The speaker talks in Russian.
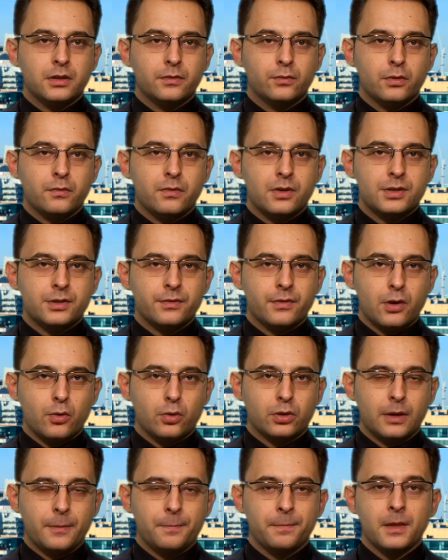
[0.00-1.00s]
дневного
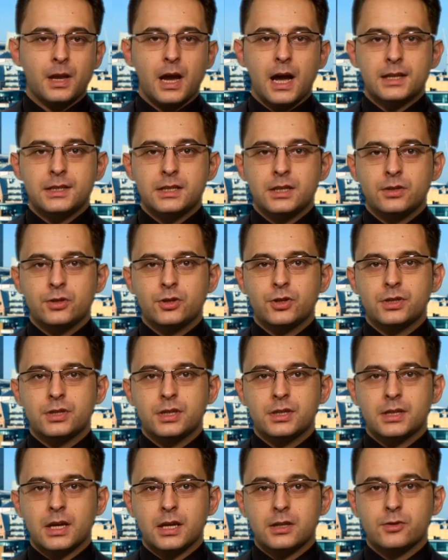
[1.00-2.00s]
разворота
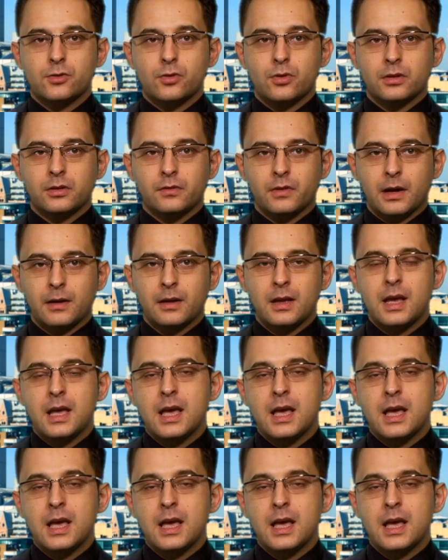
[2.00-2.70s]
1.6042.